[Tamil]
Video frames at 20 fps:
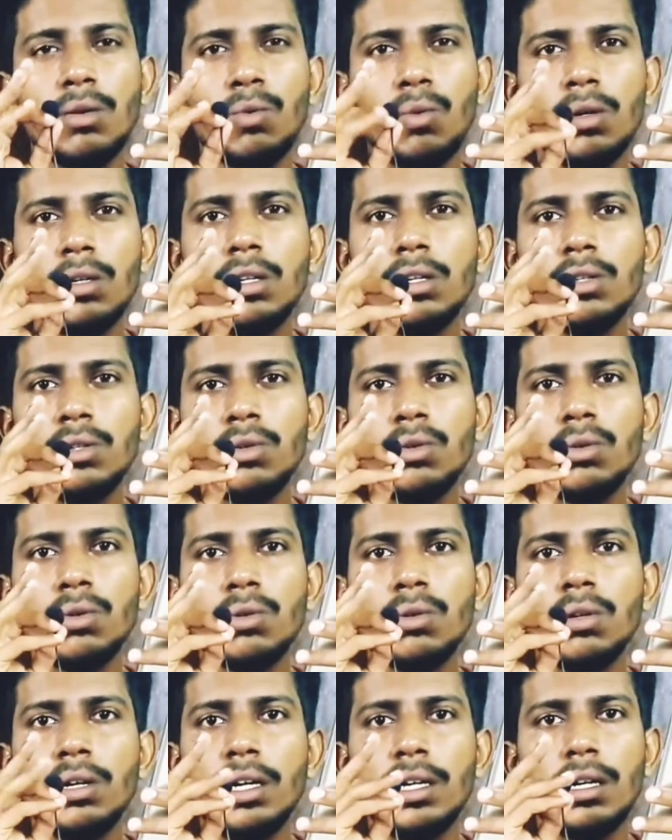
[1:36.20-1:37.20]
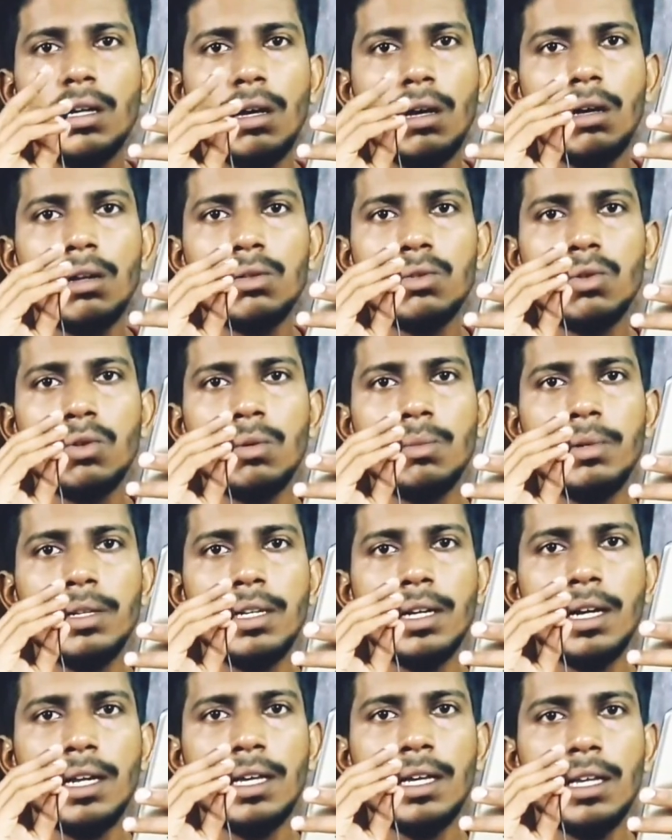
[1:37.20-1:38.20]
ஒன்று நியூரோ ரெண்டு ஆர்டோ அப்படின்னு
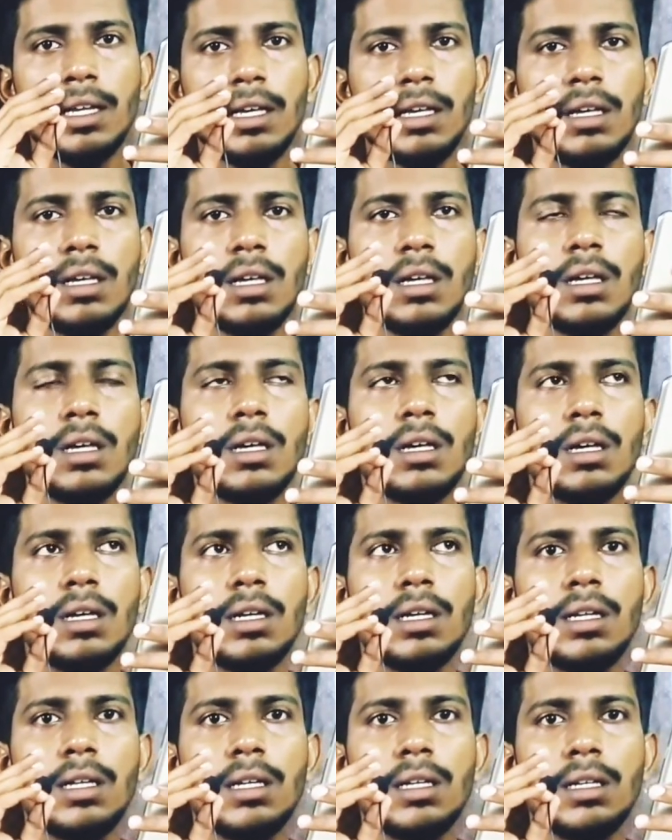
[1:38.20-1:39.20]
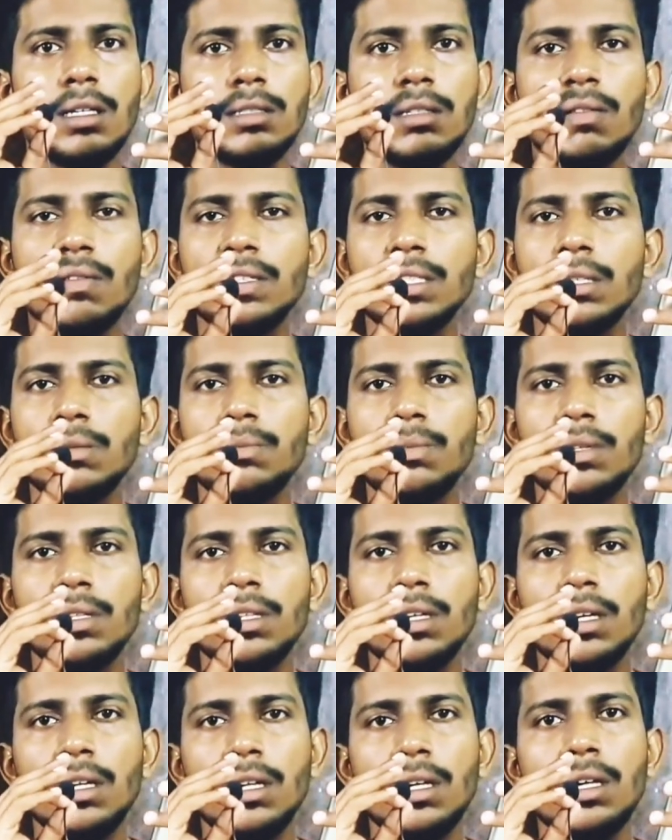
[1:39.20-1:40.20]
நினைக்கிறேன் அண்டு ரிசர்வேஷன்
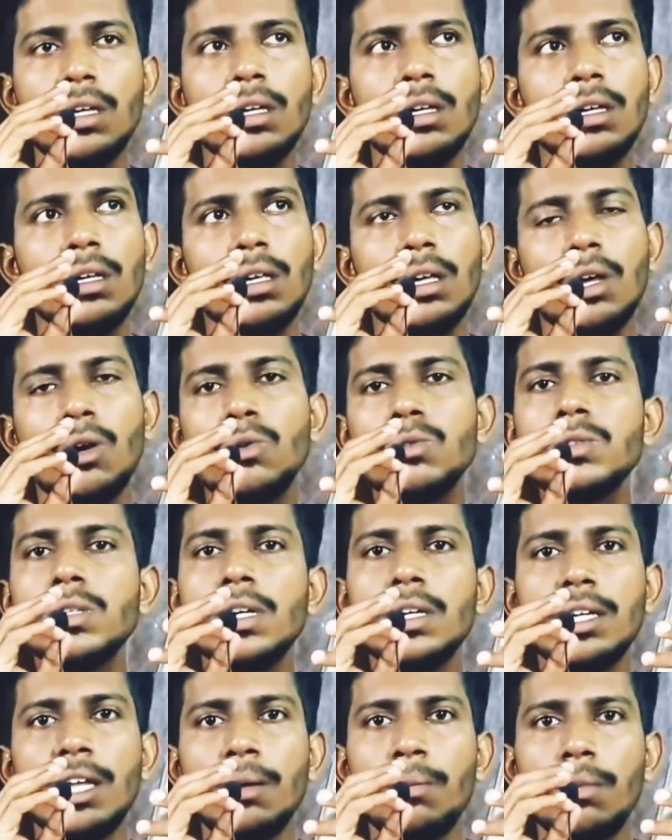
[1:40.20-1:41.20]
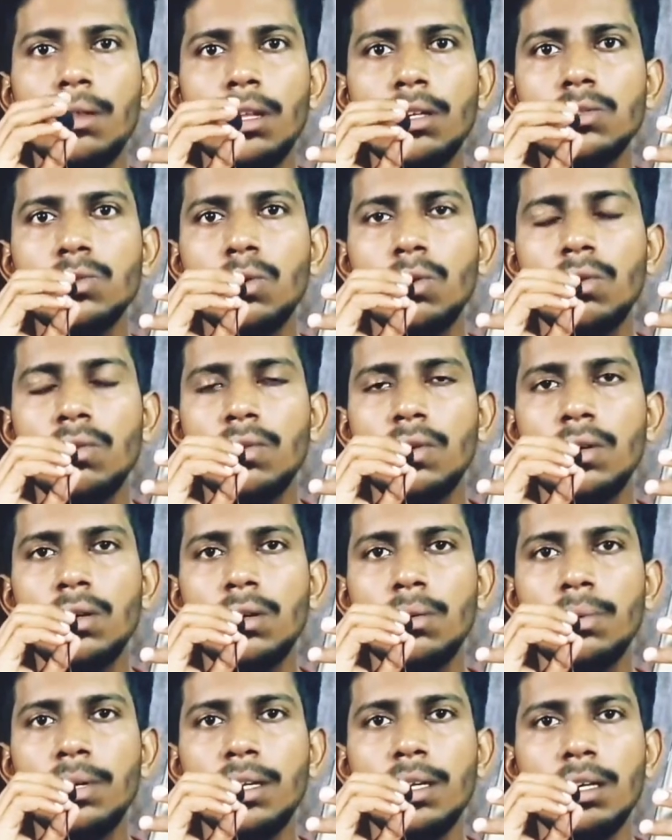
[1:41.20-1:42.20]
பார்த்திங்கன்னா கவுன்சிலிங் டைமில் தான் சொல்லுவோம்
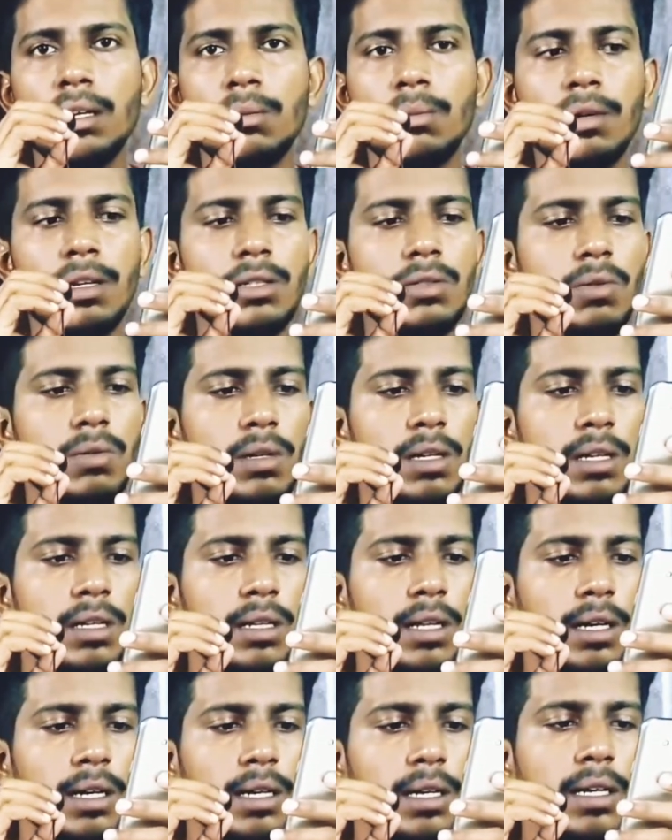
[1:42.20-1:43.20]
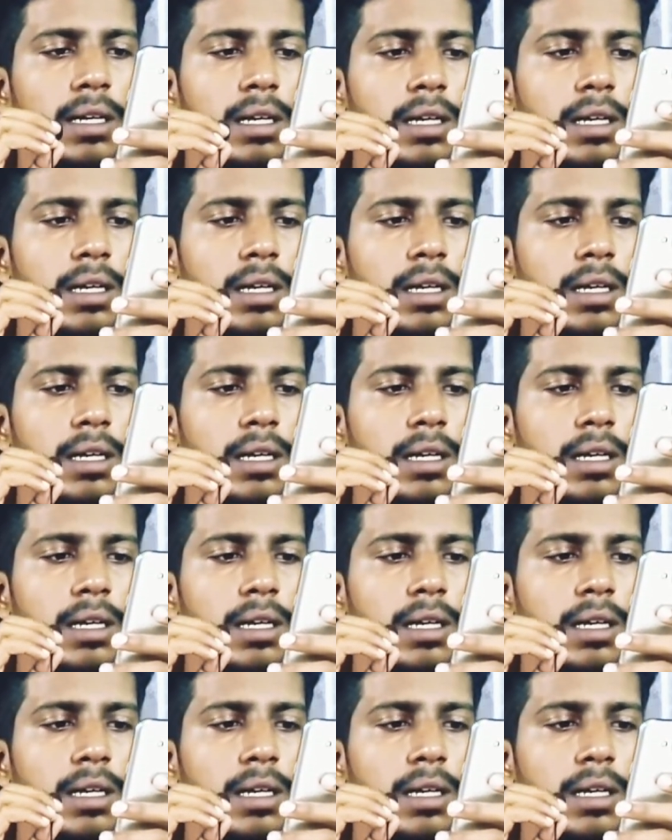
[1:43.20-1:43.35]
அப்படிங்கிற மாதிரி சொல்லியிருந்தாங்க